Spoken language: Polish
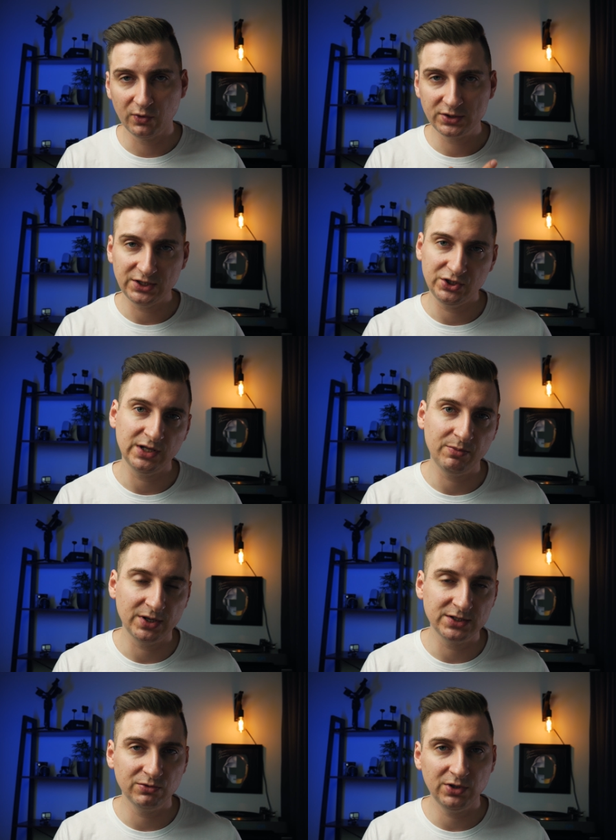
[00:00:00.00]
Twórca się
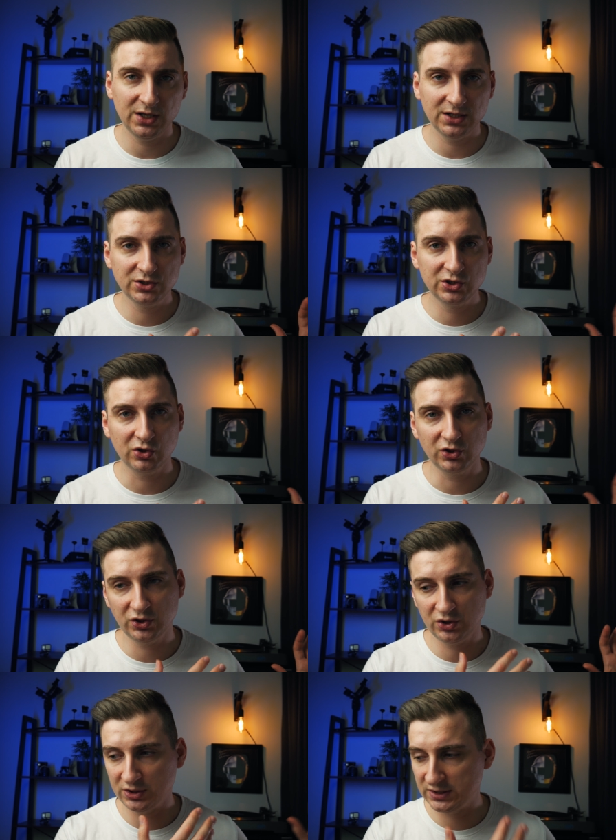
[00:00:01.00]
napracuje,
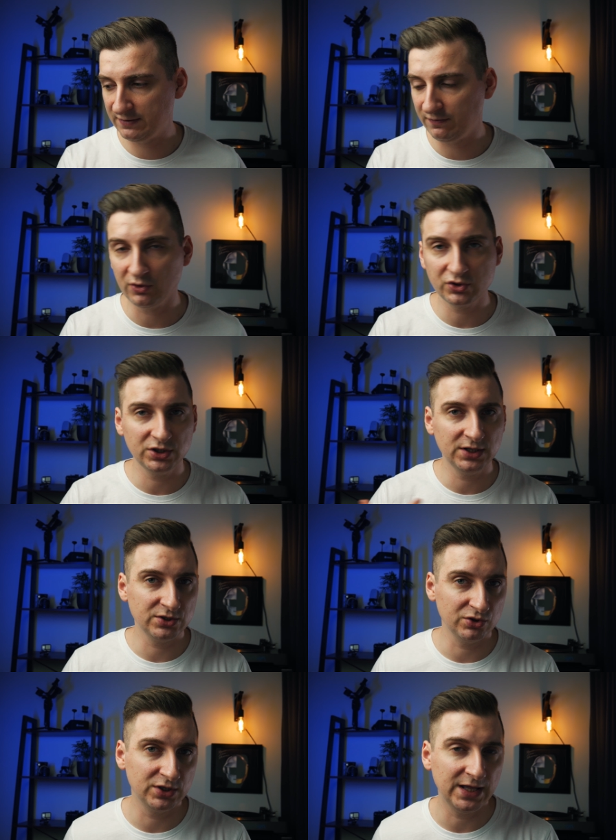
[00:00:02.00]
coś
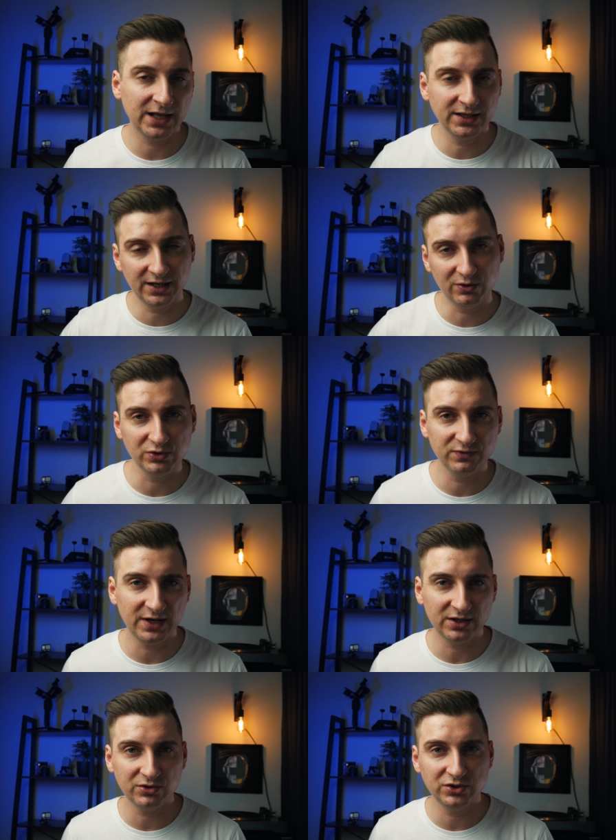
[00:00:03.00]
stworzy, coś da, da jakąś
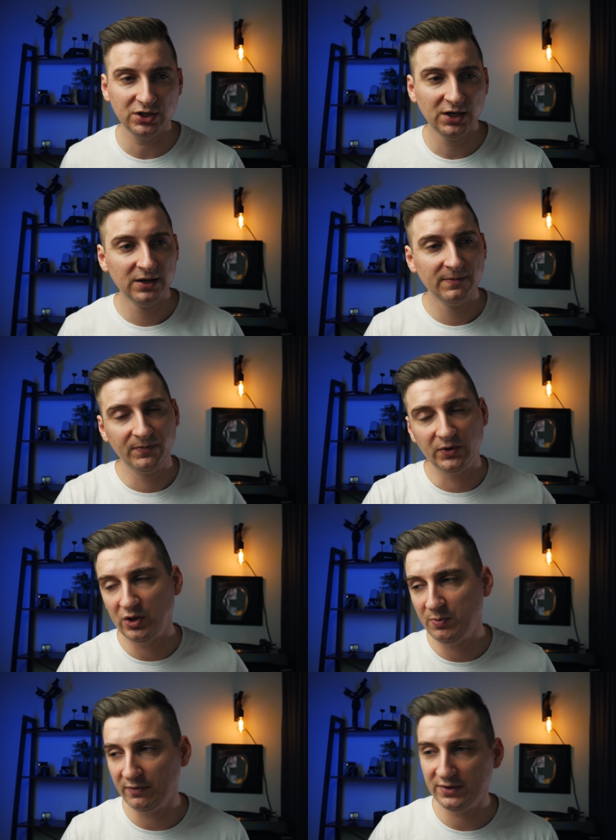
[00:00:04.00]
wartość.
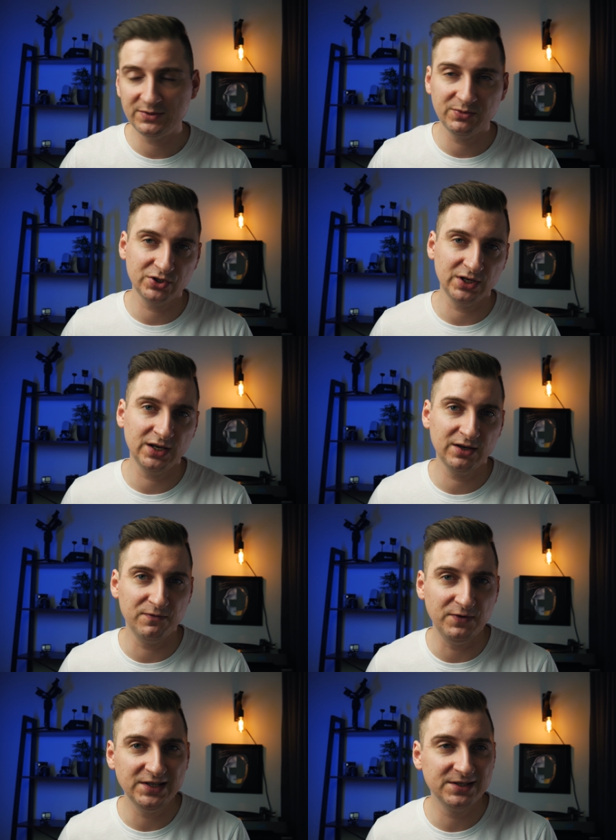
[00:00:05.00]
No i powiedzmy,
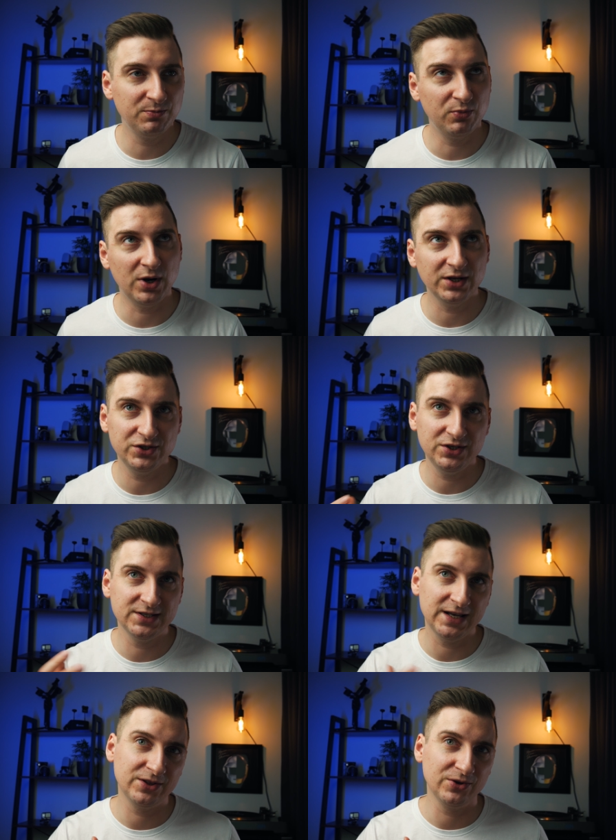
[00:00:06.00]
że widz
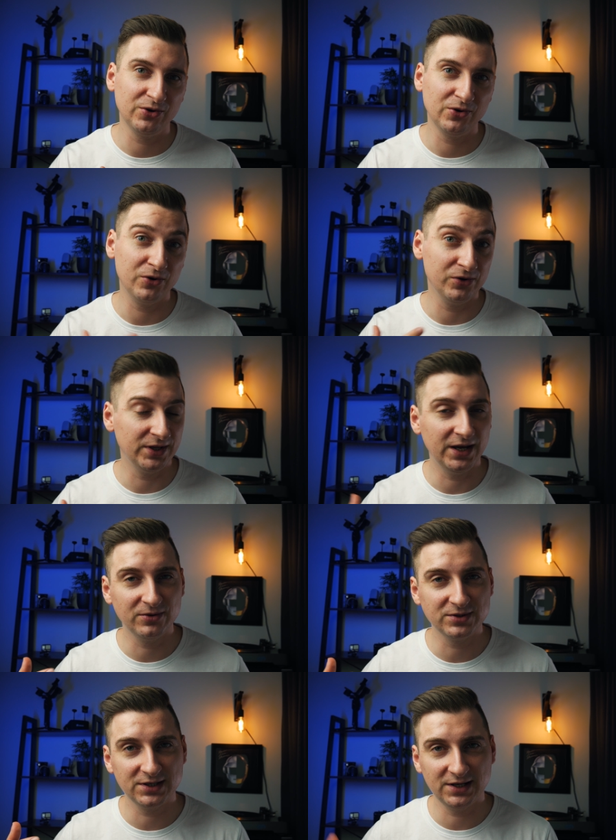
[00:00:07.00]
płaci za to
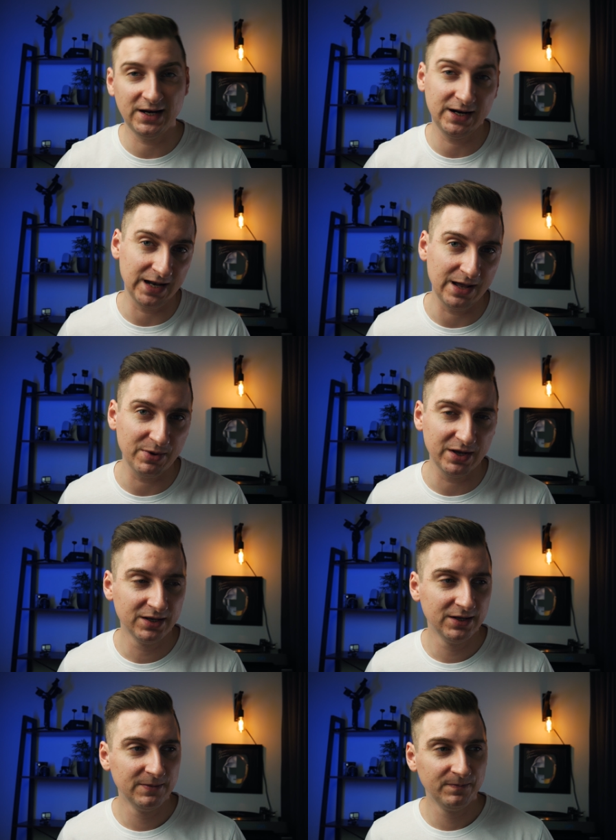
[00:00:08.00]
oglądając reklamę.